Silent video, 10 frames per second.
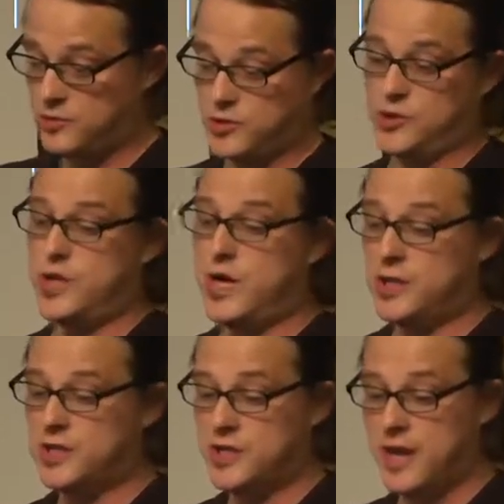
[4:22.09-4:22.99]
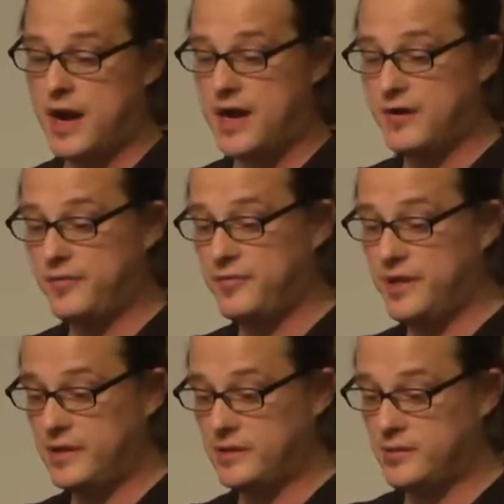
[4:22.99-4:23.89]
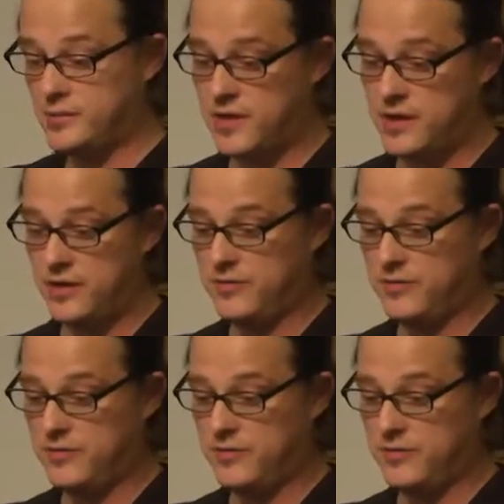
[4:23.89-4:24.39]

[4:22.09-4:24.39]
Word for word: haben die meistens ähm,